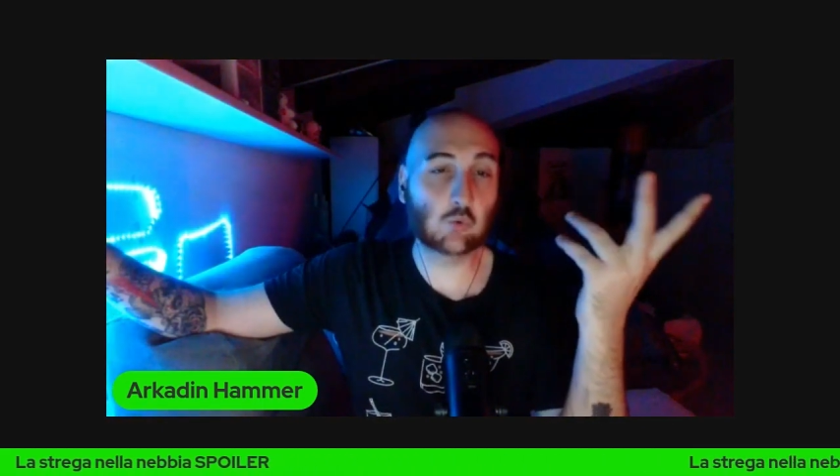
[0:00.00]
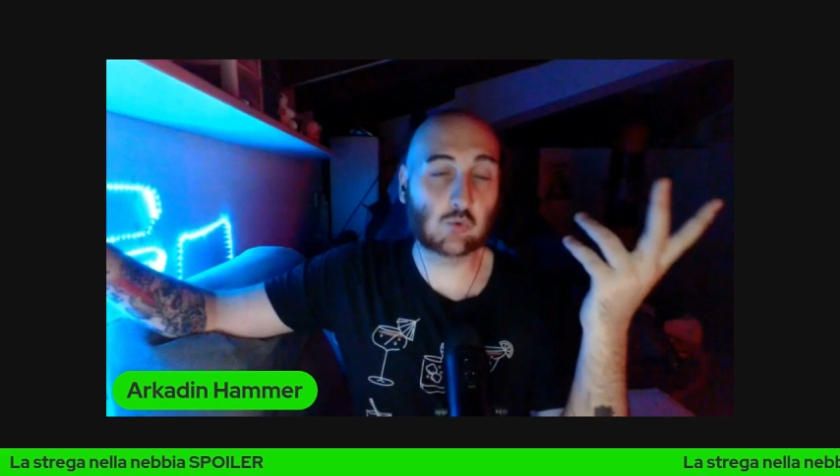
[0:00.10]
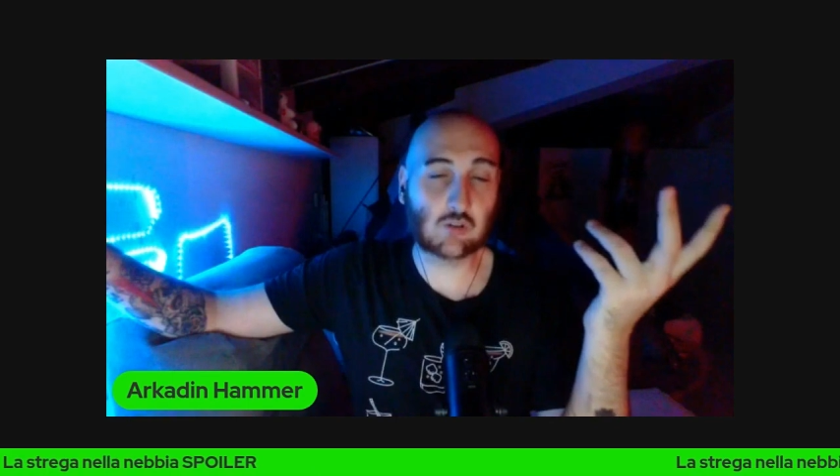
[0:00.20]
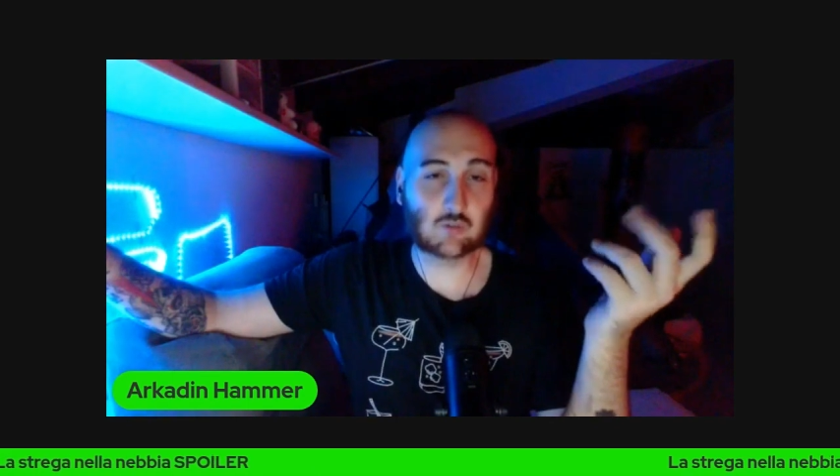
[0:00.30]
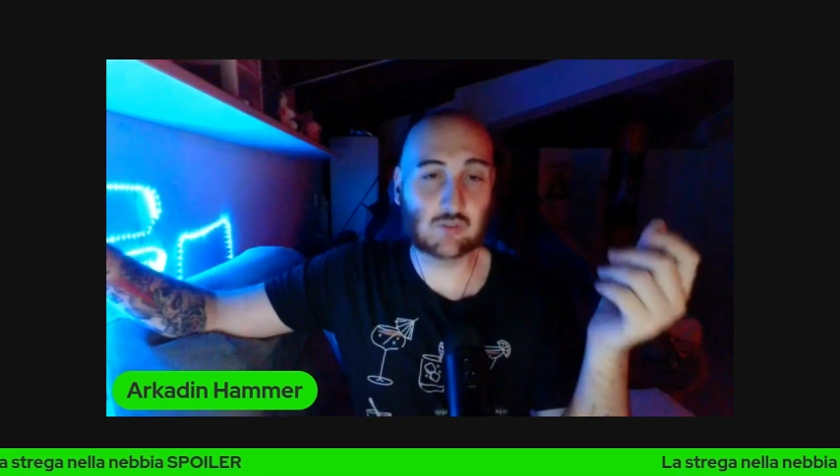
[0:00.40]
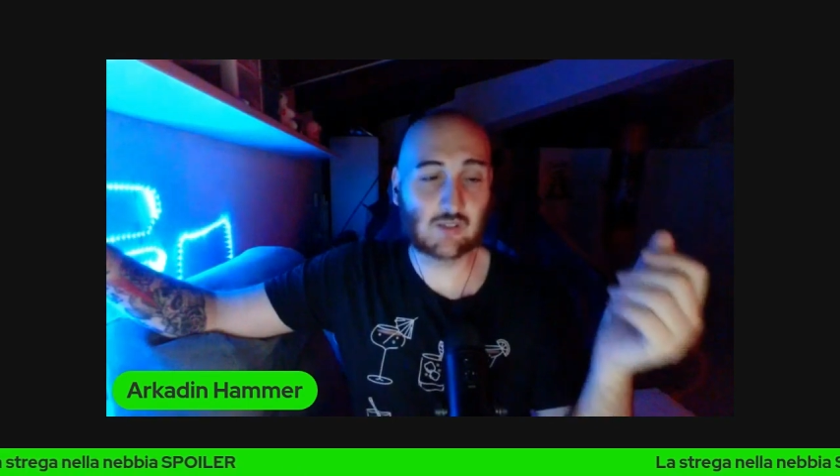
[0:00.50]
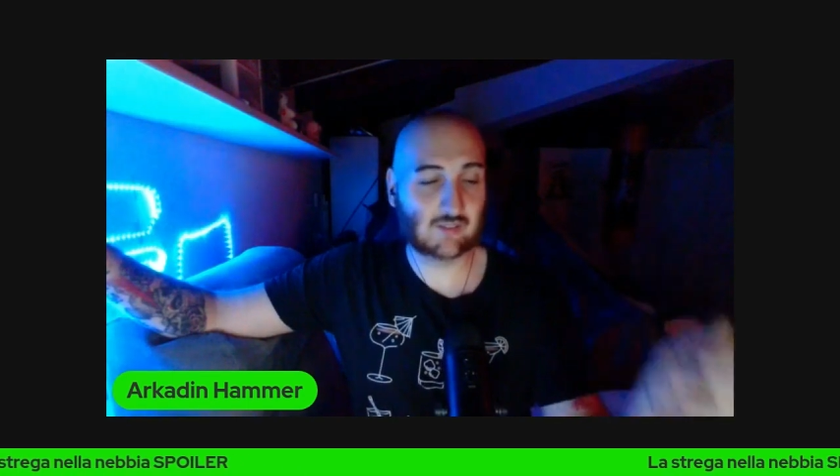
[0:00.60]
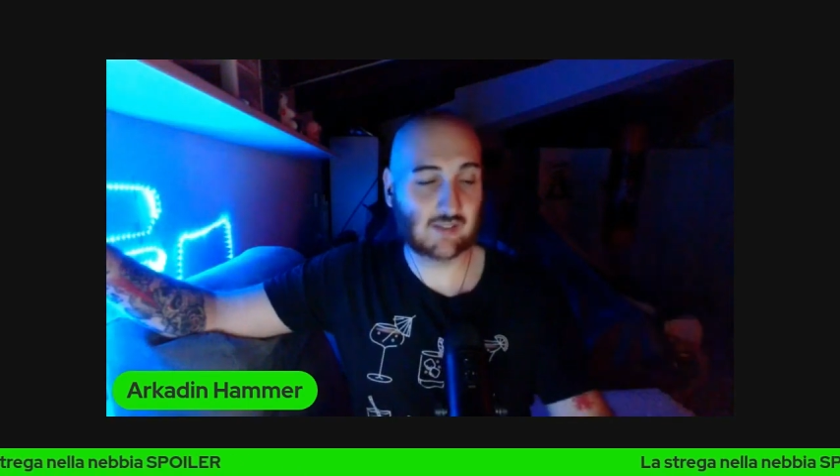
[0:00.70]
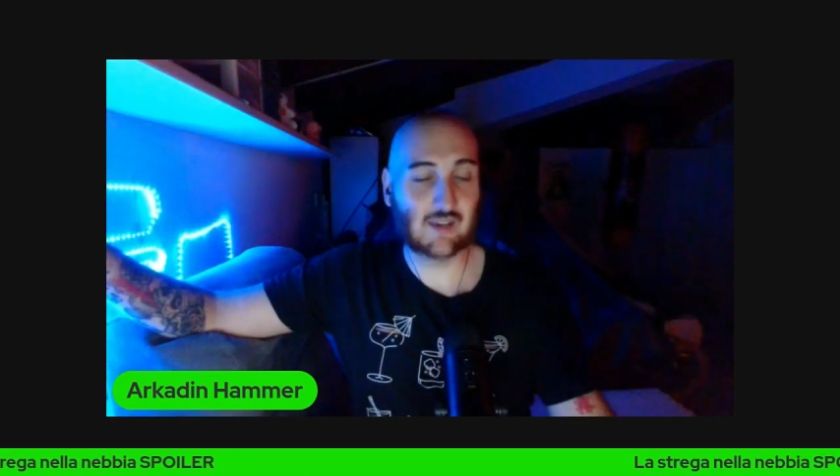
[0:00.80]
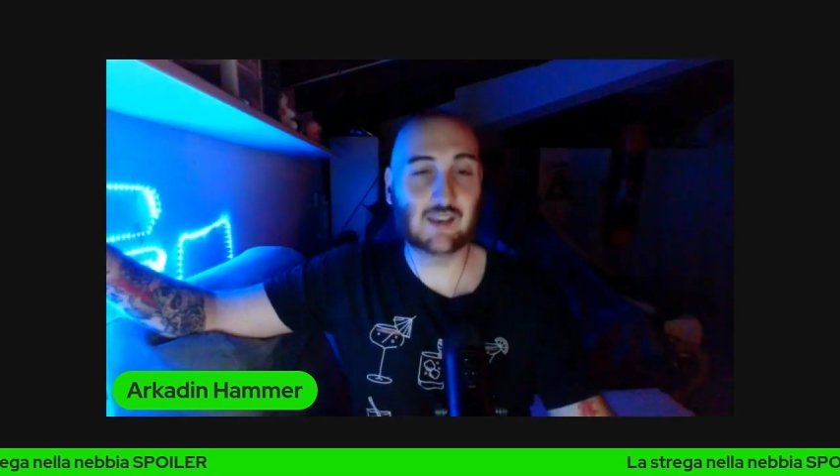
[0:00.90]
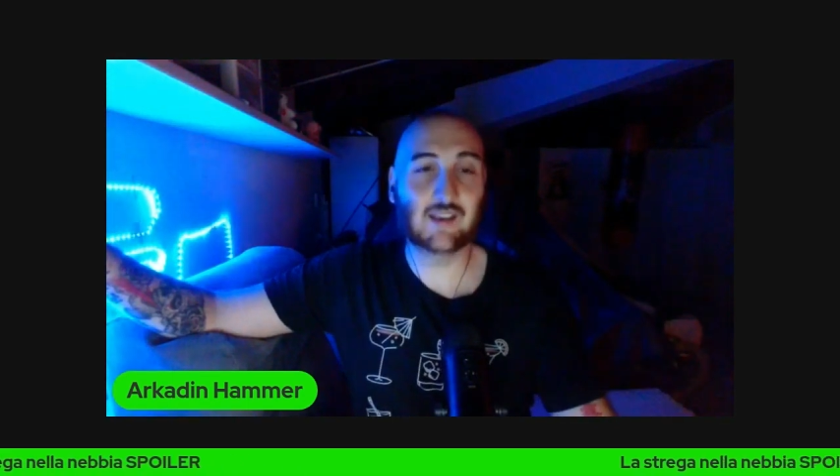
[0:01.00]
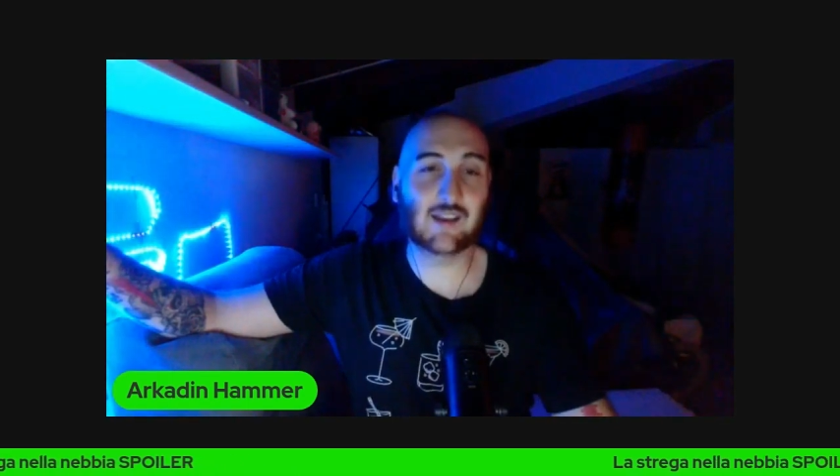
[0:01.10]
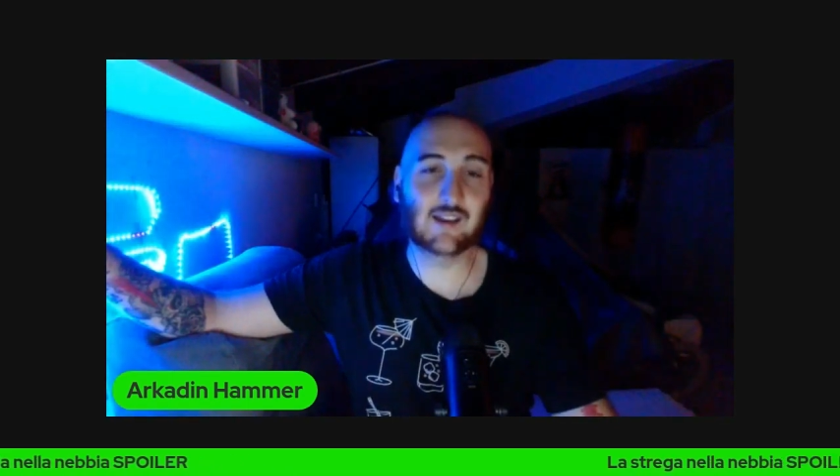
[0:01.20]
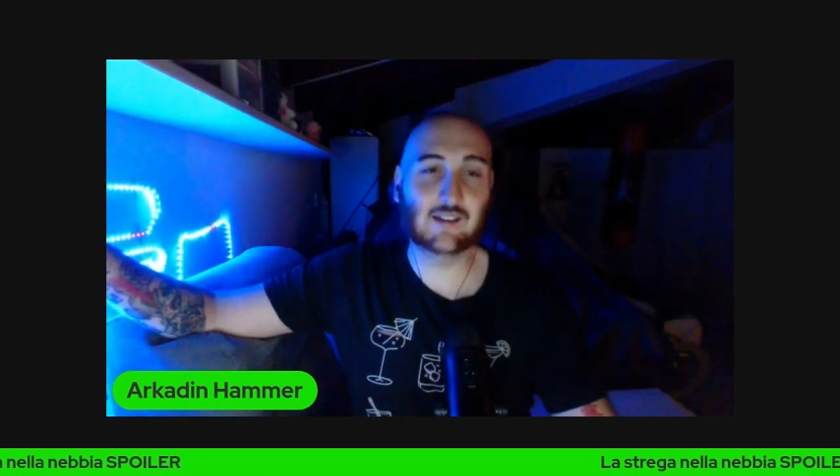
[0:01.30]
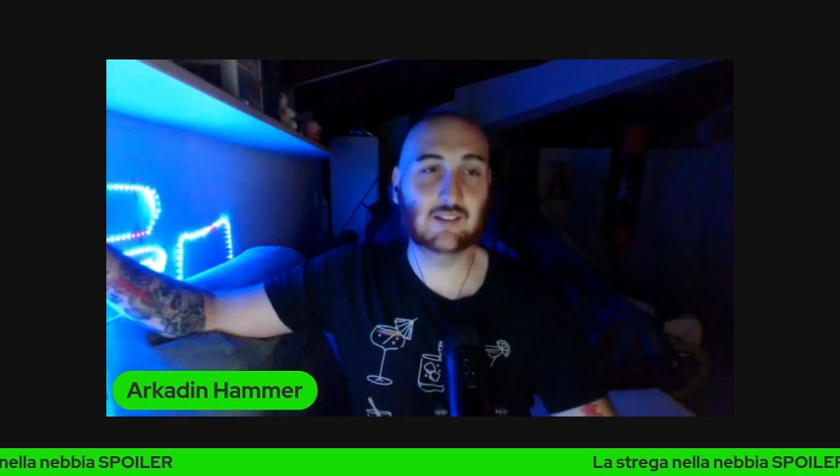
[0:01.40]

urlo di una strega,